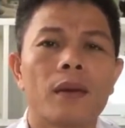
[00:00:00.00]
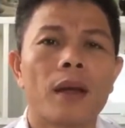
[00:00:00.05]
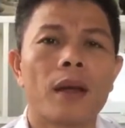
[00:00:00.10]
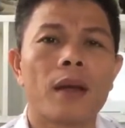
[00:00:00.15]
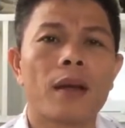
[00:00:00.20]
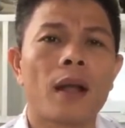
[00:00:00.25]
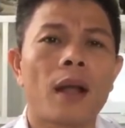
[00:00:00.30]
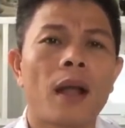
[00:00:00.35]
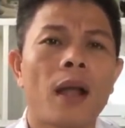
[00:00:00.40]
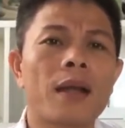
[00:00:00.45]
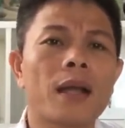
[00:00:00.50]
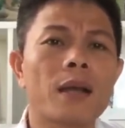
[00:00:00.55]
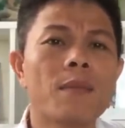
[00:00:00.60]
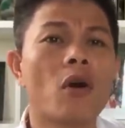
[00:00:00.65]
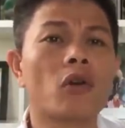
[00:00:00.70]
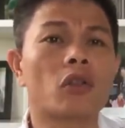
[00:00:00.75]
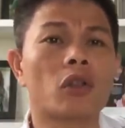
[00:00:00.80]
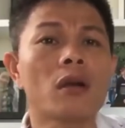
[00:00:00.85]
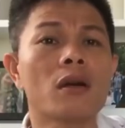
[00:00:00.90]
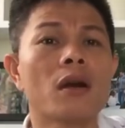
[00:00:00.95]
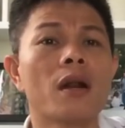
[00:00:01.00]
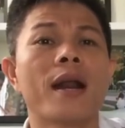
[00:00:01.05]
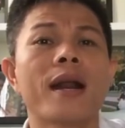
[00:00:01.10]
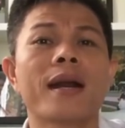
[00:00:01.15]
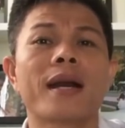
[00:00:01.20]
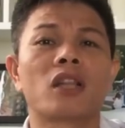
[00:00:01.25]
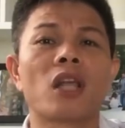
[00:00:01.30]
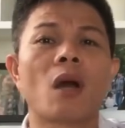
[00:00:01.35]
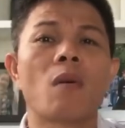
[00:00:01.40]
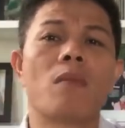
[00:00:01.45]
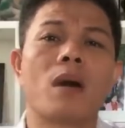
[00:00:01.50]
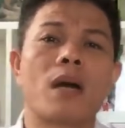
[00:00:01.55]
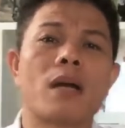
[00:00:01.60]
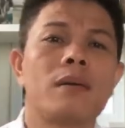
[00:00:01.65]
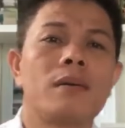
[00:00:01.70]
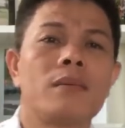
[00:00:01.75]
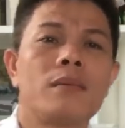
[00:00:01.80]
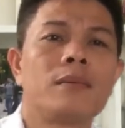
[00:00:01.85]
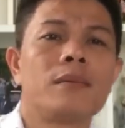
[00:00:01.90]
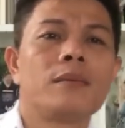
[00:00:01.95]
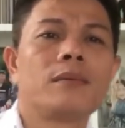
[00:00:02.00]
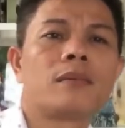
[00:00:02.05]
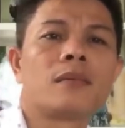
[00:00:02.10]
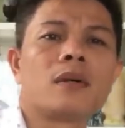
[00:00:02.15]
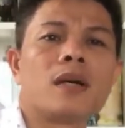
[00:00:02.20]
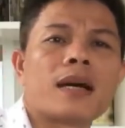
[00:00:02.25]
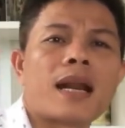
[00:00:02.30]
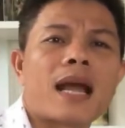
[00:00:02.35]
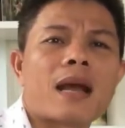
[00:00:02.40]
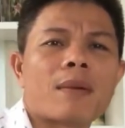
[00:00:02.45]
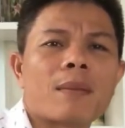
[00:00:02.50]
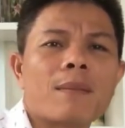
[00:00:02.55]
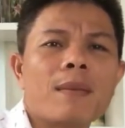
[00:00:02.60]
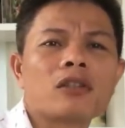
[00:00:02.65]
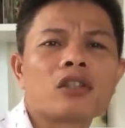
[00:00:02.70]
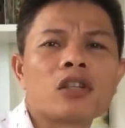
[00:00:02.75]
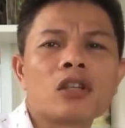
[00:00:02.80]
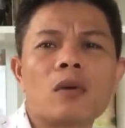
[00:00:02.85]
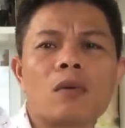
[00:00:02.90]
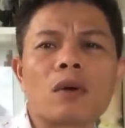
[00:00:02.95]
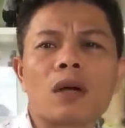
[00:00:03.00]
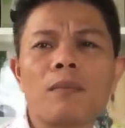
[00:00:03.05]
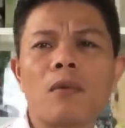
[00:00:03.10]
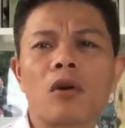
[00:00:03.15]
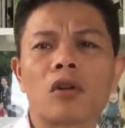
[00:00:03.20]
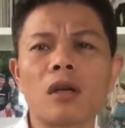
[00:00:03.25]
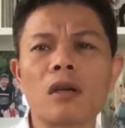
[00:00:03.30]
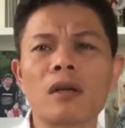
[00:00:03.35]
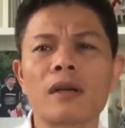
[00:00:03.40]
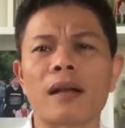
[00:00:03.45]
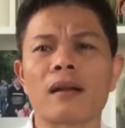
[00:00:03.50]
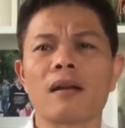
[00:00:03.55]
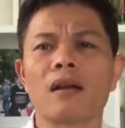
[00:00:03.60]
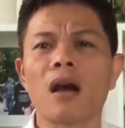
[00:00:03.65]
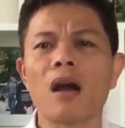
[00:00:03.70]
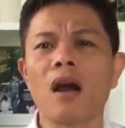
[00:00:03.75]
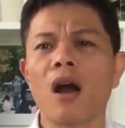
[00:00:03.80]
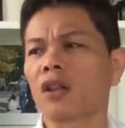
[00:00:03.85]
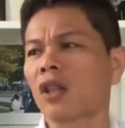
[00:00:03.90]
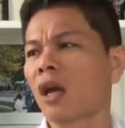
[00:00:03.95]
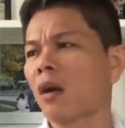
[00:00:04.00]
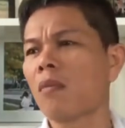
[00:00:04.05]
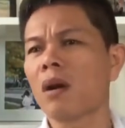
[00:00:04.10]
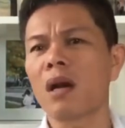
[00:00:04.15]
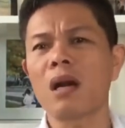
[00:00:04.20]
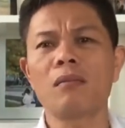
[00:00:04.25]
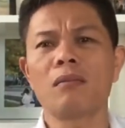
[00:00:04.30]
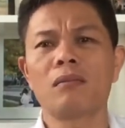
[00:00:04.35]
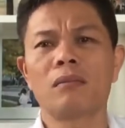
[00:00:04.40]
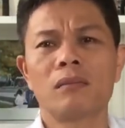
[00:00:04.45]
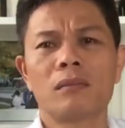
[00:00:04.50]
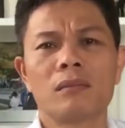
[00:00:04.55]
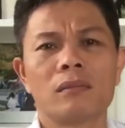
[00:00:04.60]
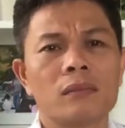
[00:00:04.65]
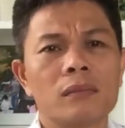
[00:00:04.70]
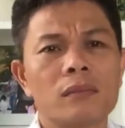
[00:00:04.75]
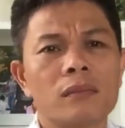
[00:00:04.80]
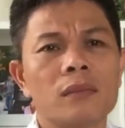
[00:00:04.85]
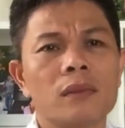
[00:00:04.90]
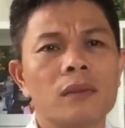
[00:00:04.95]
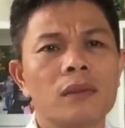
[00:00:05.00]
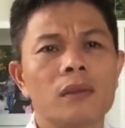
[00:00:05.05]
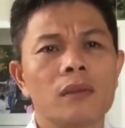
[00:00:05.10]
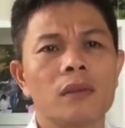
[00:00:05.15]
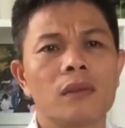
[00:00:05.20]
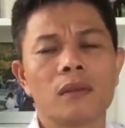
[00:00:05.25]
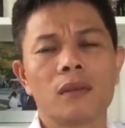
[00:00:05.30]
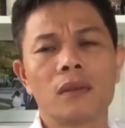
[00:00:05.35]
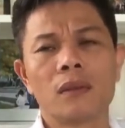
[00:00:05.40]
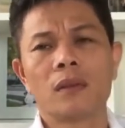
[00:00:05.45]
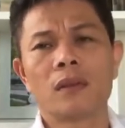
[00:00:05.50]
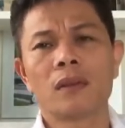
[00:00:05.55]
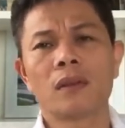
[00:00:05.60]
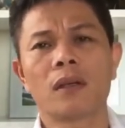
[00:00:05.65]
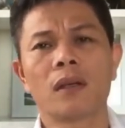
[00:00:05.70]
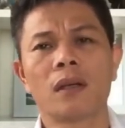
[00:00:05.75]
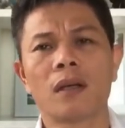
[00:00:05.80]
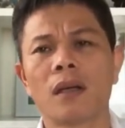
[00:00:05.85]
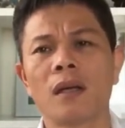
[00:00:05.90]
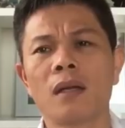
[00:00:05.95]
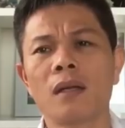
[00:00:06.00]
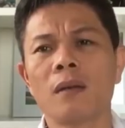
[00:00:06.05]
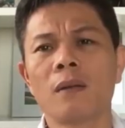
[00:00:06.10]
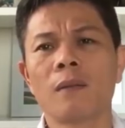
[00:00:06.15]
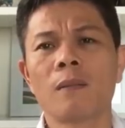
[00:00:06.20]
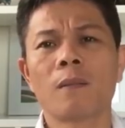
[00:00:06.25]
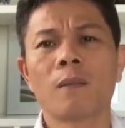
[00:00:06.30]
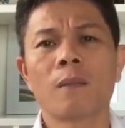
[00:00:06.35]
à, cái cái mô thức đó rất là thông minh người nào mà biết sử dụng cái mô thức này người đó họ thông minh lắm à,